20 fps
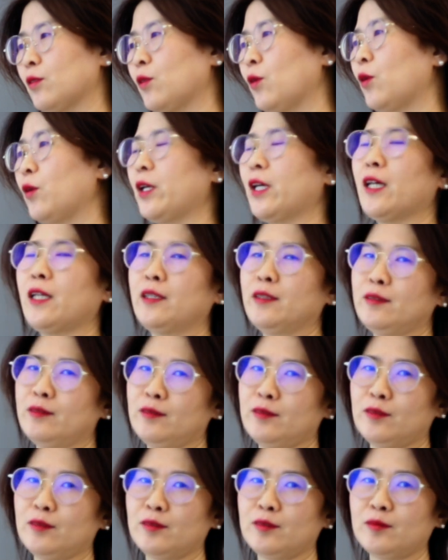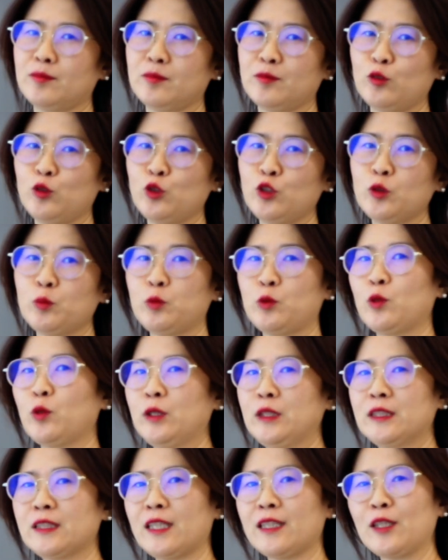거의 한
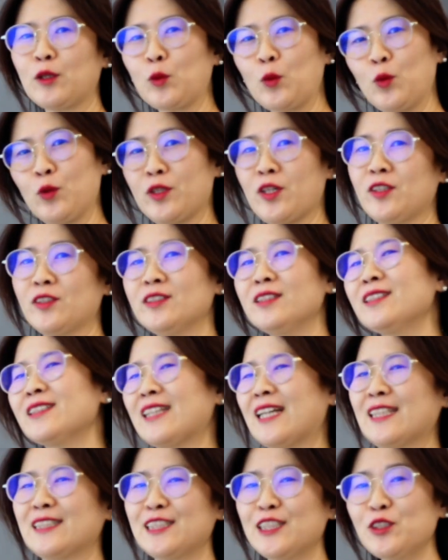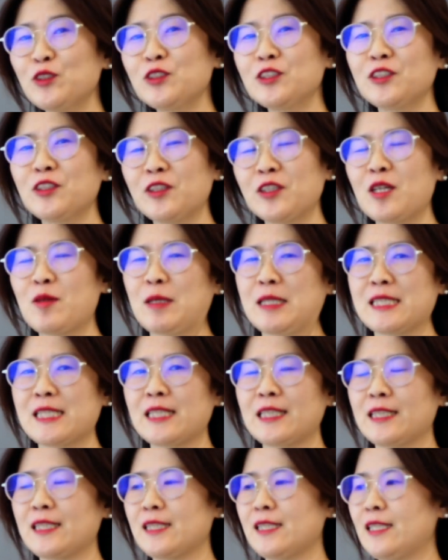60% 이상의 골격을 다 채우신 거나
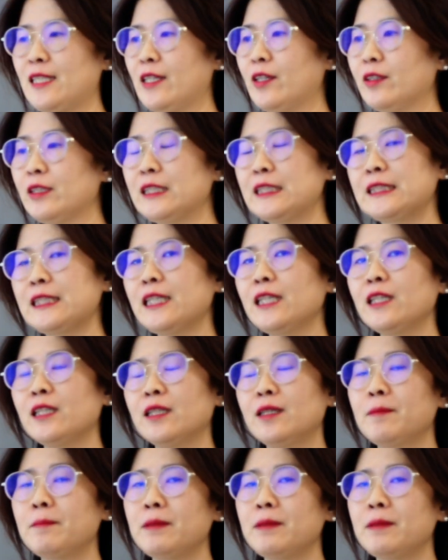마찬가지예요 이제